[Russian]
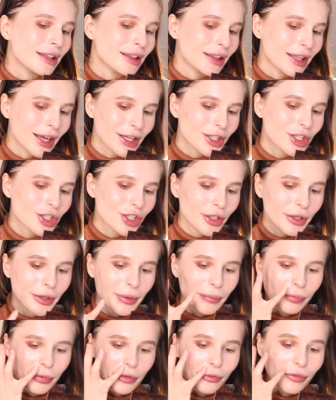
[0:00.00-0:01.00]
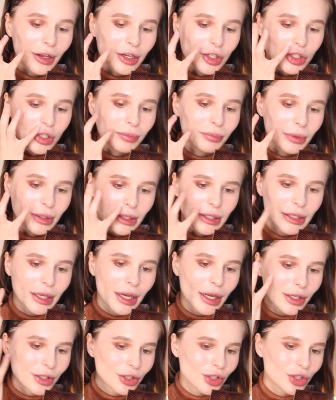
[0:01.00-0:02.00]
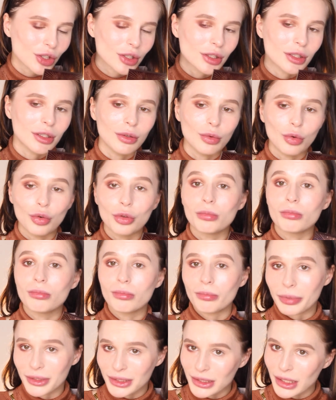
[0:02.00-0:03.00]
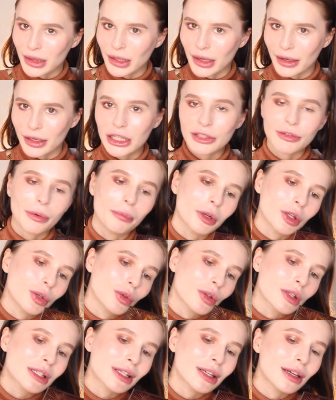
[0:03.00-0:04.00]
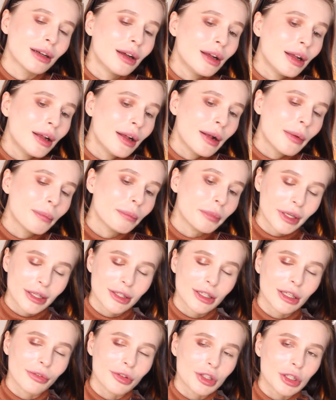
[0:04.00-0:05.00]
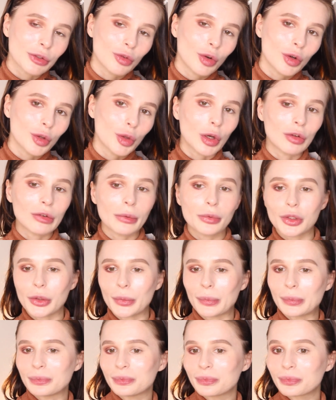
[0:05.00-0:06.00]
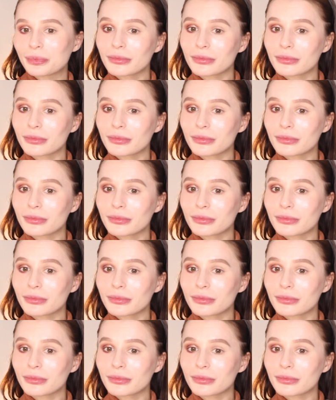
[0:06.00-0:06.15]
иначе ваш макияж, э, он пострадает, и вам придется переделывать его, но, в общем,